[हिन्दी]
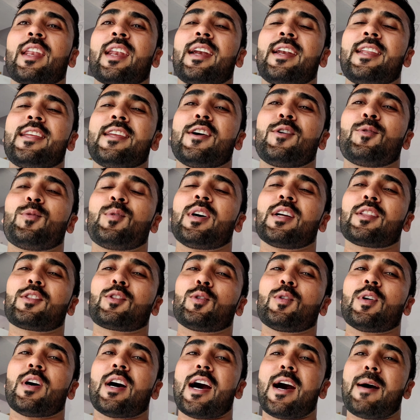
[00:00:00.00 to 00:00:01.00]
कराने जाऊँगा
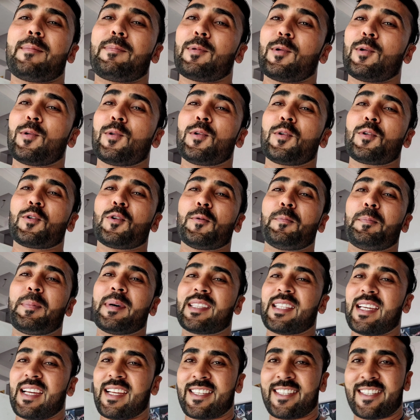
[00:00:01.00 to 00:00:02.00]
तो आप लोगों को
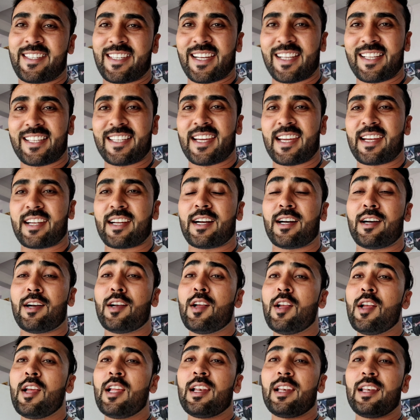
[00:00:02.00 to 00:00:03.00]
पता चल जाएगा
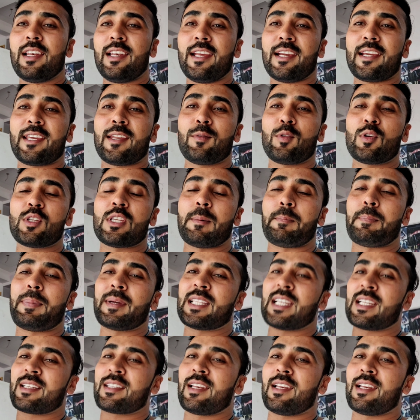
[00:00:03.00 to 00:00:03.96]
लेकिन वो जब पता